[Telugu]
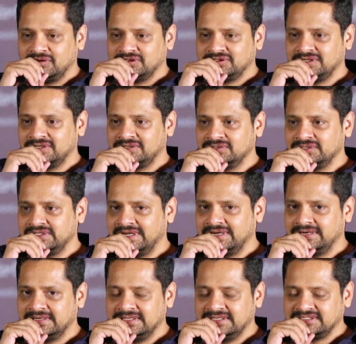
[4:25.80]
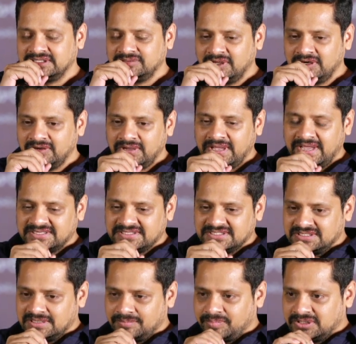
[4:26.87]
అవుతున్నట్టుంది అండ్ ఈ సినిమాలో యాక్ట్
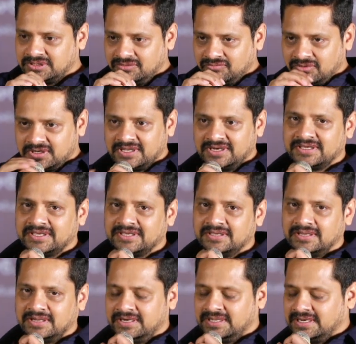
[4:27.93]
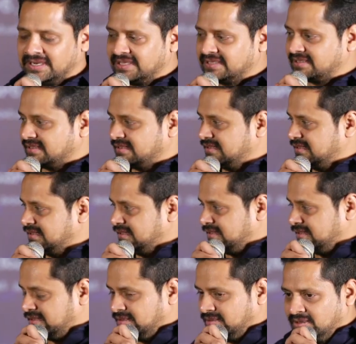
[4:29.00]
చేసిన ప్రతి ఒక్కరికి అంటే లైక్
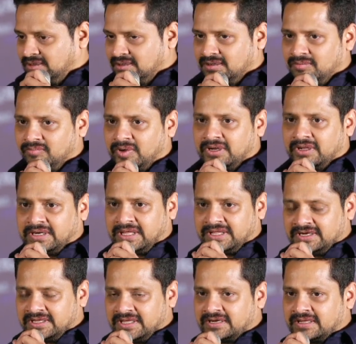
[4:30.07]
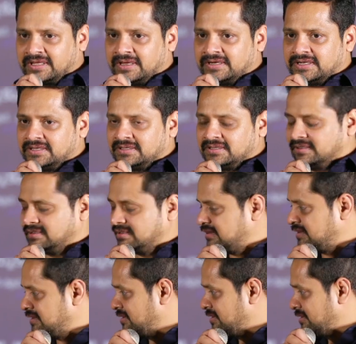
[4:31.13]
మన నరీన్ గారికి కానీ
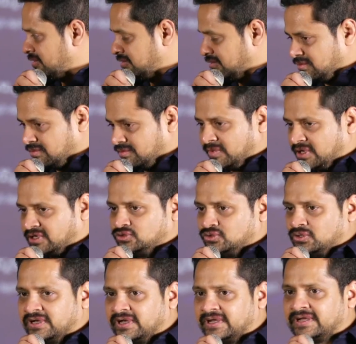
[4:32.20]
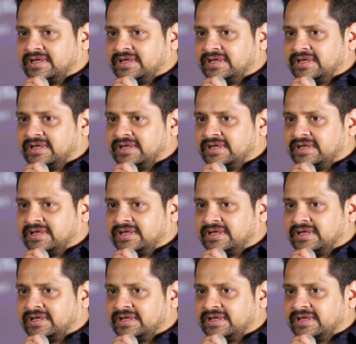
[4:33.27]
మన జూడో గారికి